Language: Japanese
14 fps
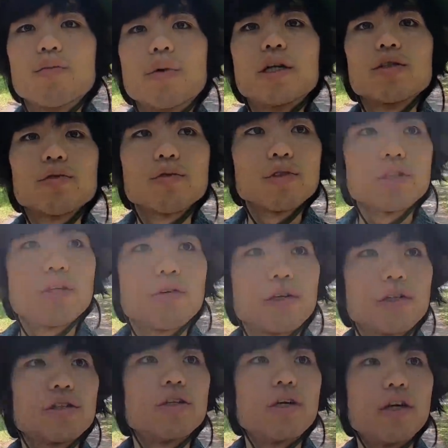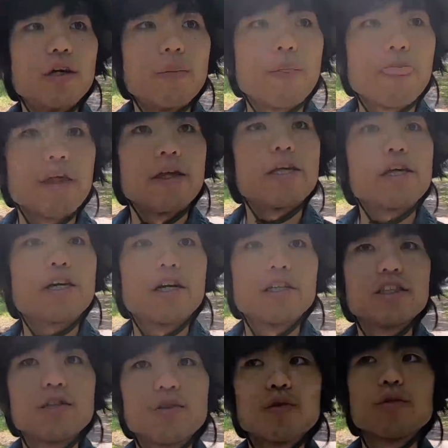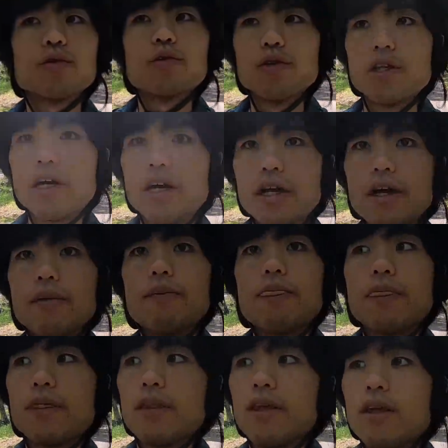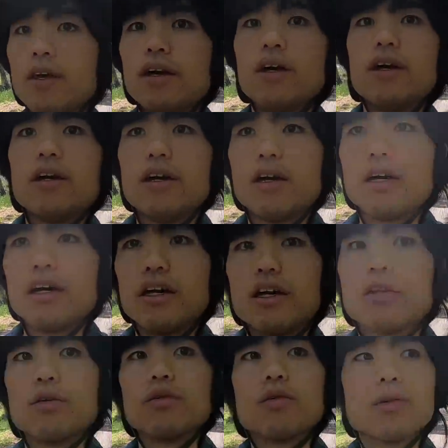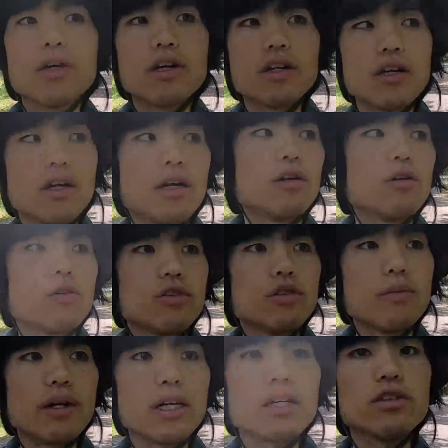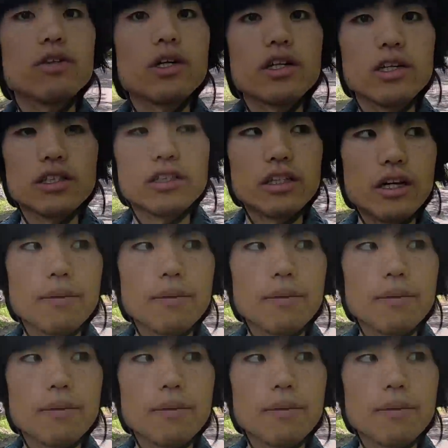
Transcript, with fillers: んと場所としてはですねいい感じのところで、えー、と鳥がねうまい具合にです